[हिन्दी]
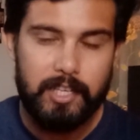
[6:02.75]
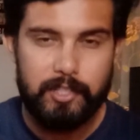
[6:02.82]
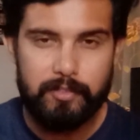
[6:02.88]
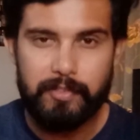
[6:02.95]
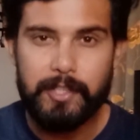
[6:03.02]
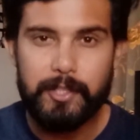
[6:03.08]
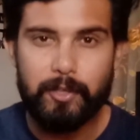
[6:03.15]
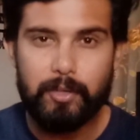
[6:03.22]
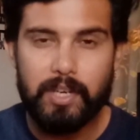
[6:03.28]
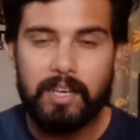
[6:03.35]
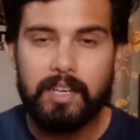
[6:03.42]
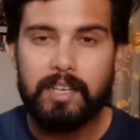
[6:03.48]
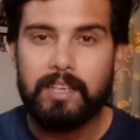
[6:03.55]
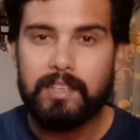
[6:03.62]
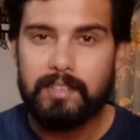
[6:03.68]
इस वीडियो का
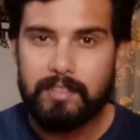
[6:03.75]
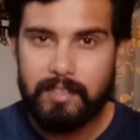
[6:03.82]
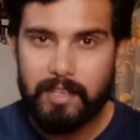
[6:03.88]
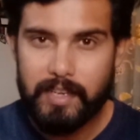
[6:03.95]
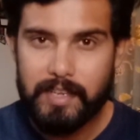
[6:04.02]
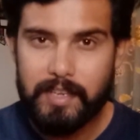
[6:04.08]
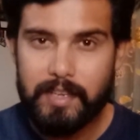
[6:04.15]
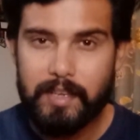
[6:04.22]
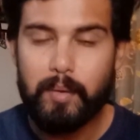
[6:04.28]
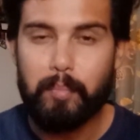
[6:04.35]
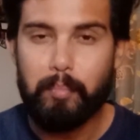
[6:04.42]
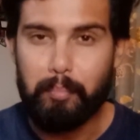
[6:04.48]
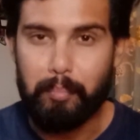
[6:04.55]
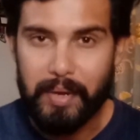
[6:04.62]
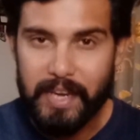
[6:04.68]
सही
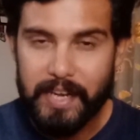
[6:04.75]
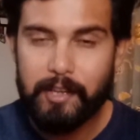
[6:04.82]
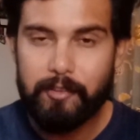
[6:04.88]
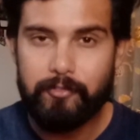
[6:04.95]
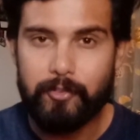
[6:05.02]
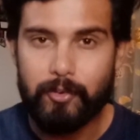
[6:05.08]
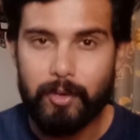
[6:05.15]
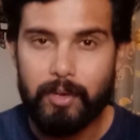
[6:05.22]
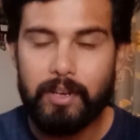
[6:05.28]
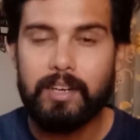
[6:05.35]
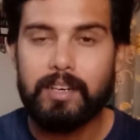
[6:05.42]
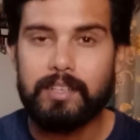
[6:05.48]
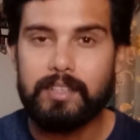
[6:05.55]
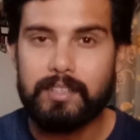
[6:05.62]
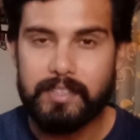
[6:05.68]
मीनिंगफुल
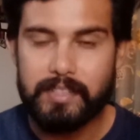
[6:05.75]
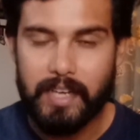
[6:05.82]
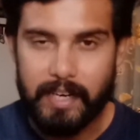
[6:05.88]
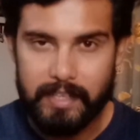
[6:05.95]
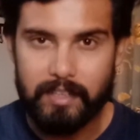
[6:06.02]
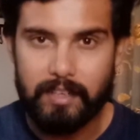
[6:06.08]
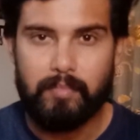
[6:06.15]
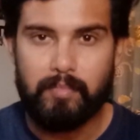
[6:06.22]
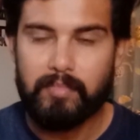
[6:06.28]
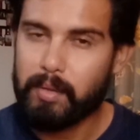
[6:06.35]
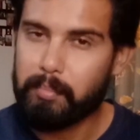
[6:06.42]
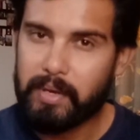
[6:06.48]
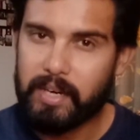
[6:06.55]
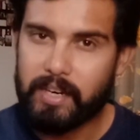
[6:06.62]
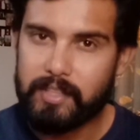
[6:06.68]
टाइटल
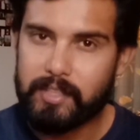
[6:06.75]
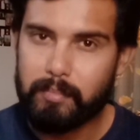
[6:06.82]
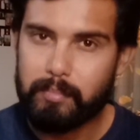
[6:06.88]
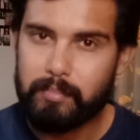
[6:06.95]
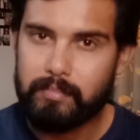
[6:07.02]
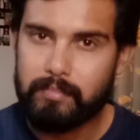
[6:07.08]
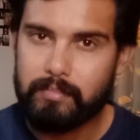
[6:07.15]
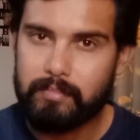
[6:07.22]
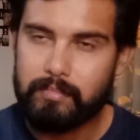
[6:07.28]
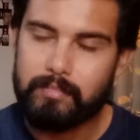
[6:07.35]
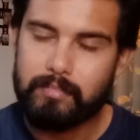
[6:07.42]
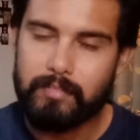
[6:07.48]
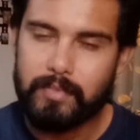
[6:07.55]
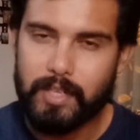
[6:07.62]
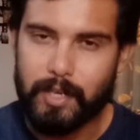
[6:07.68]
नंबर खत्म
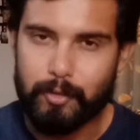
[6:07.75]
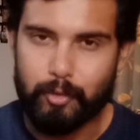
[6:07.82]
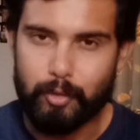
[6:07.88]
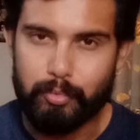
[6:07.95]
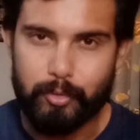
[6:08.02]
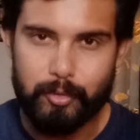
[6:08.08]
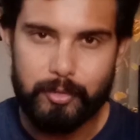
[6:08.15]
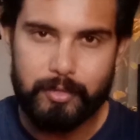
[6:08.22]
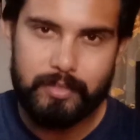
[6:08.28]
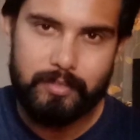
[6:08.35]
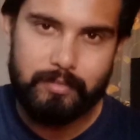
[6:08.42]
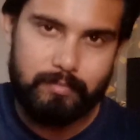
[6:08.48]
कर दो पोस्ट